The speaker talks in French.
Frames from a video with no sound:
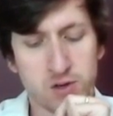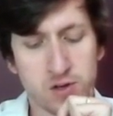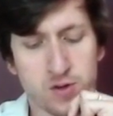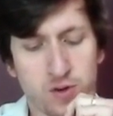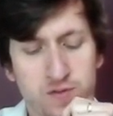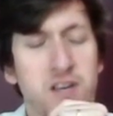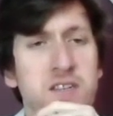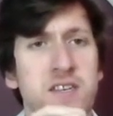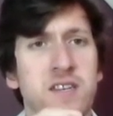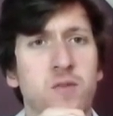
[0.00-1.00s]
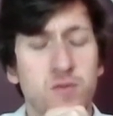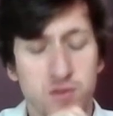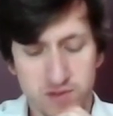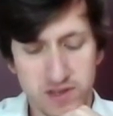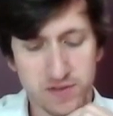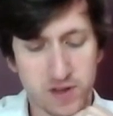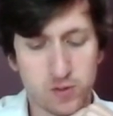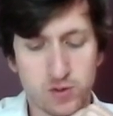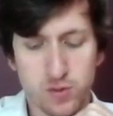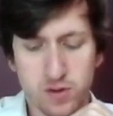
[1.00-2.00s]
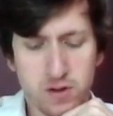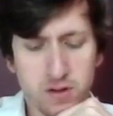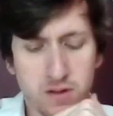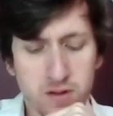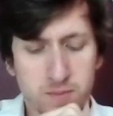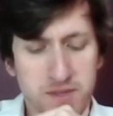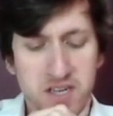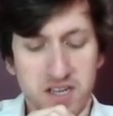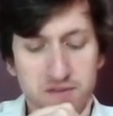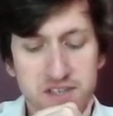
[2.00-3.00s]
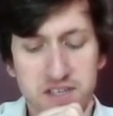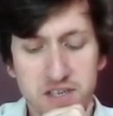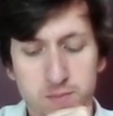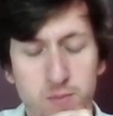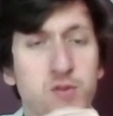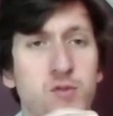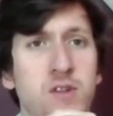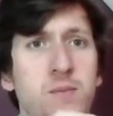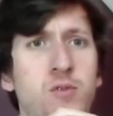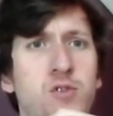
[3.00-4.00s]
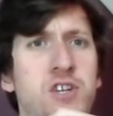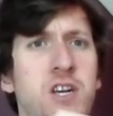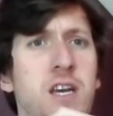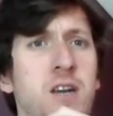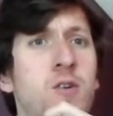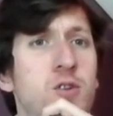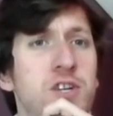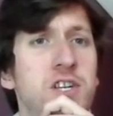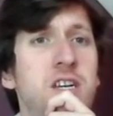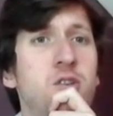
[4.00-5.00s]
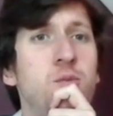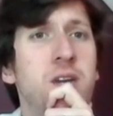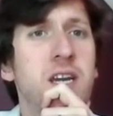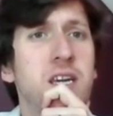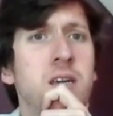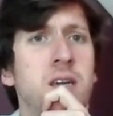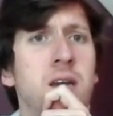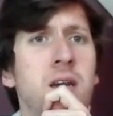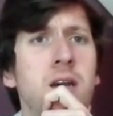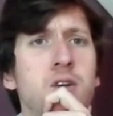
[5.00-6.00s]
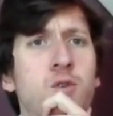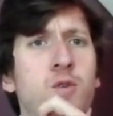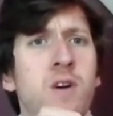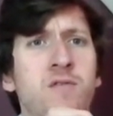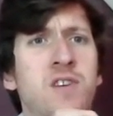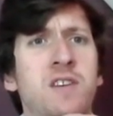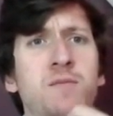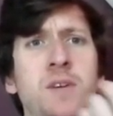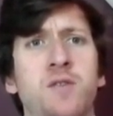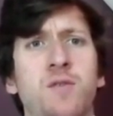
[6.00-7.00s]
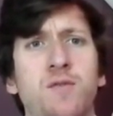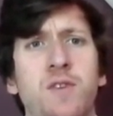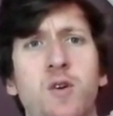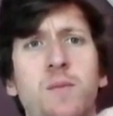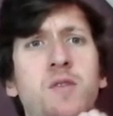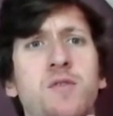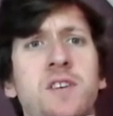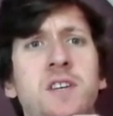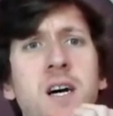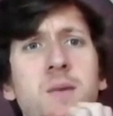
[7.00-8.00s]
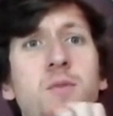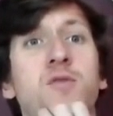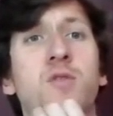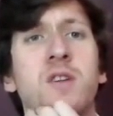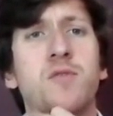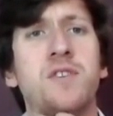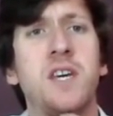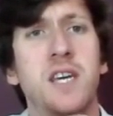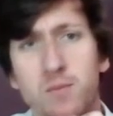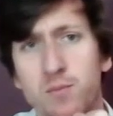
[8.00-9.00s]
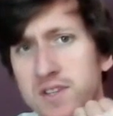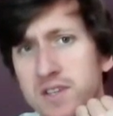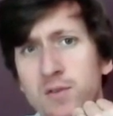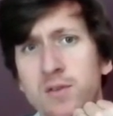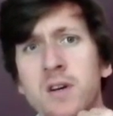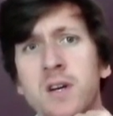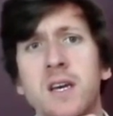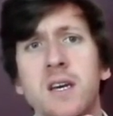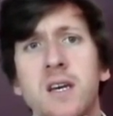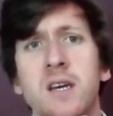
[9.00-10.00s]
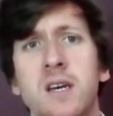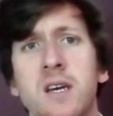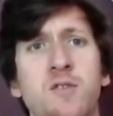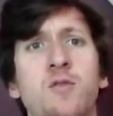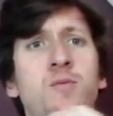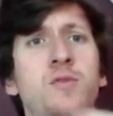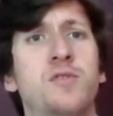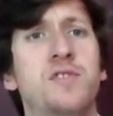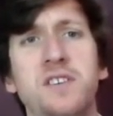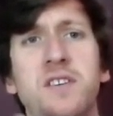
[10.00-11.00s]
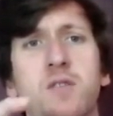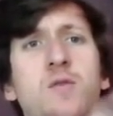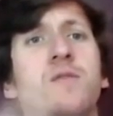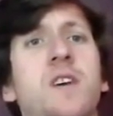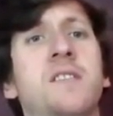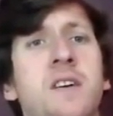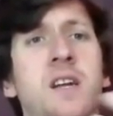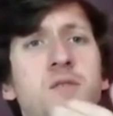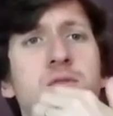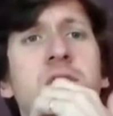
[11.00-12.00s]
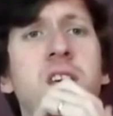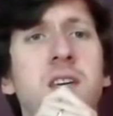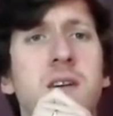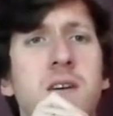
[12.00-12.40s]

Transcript: Je reviens à ces annonces que vous avez faites l'autre jour euh, en matière d'investissement sur des projets écologiques et numériques. Je crois que vous allez bientôt vous faire remettre aussi un rapport sur l'industrie 4.0. est que le but aussi, c'est de convertir l'industrie